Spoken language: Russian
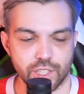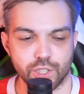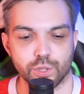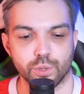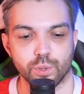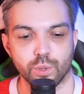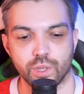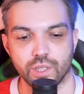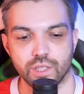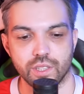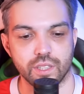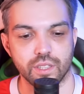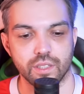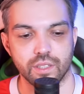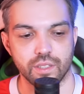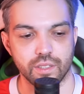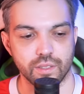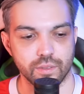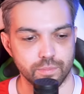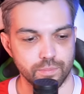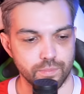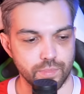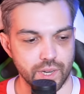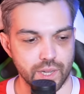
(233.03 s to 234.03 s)
что
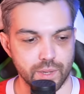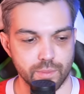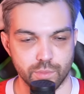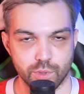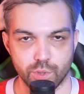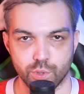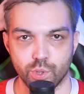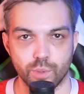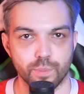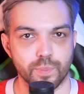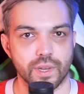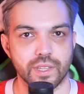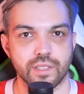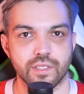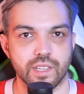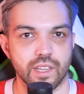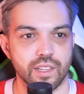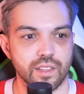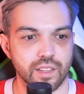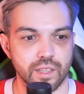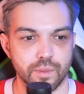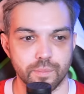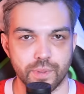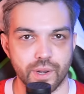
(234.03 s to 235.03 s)
это прям
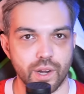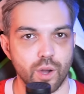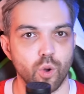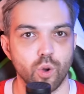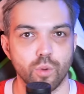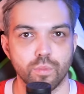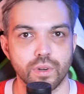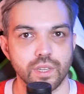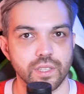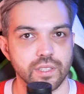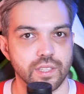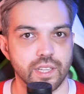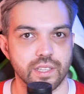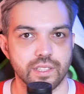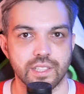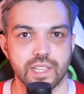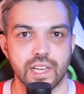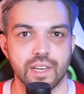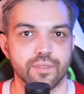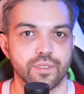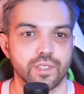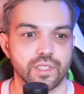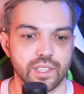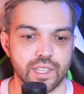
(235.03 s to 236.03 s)
стопроцентный прообраз
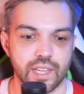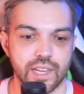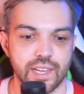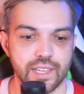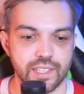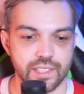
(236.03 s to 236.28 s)
состава на